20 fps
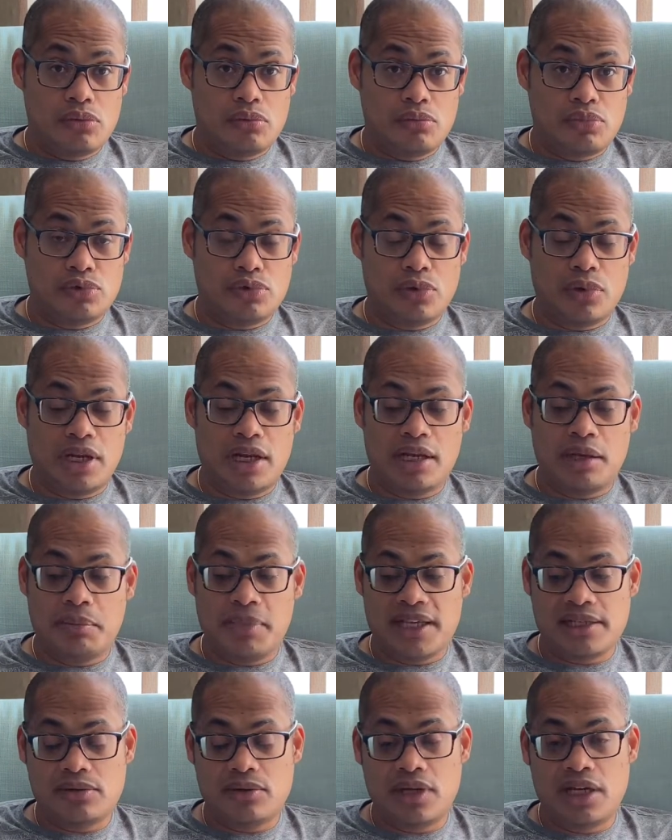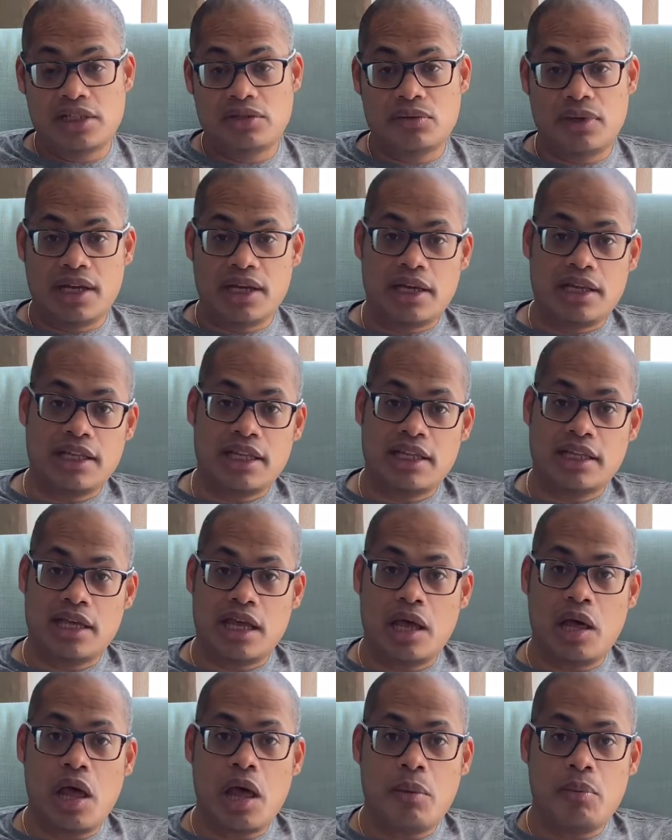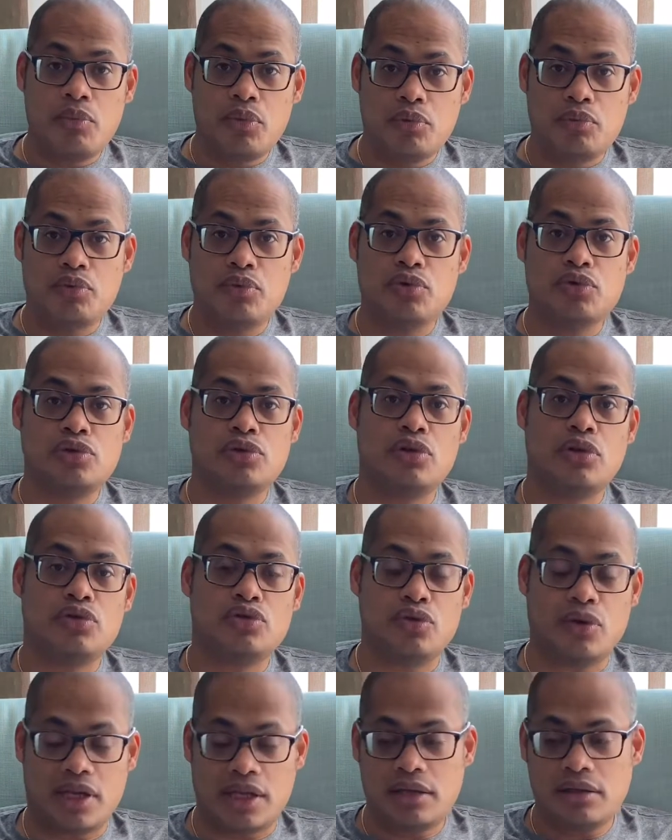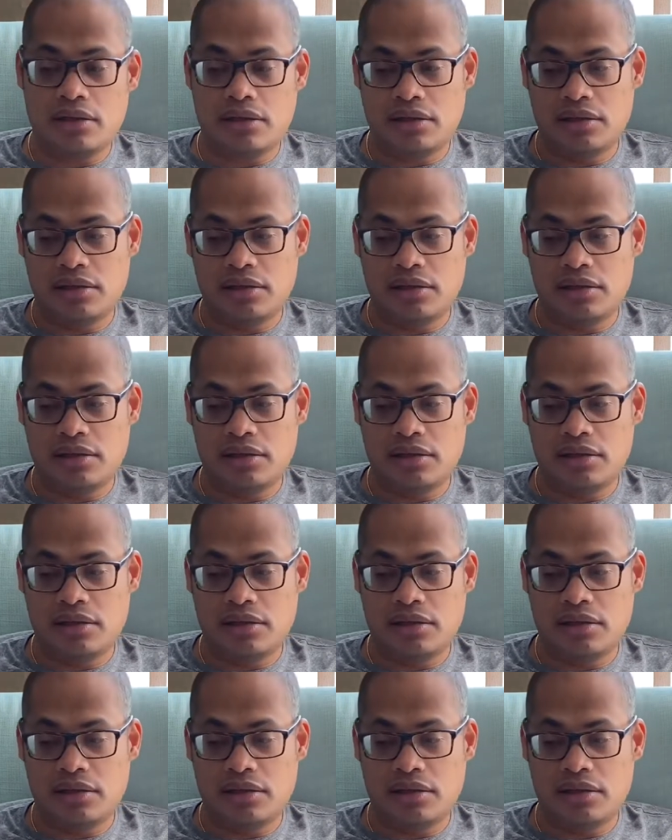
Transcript: puisque là les personnages ont l'air d'être un peu plus torturés.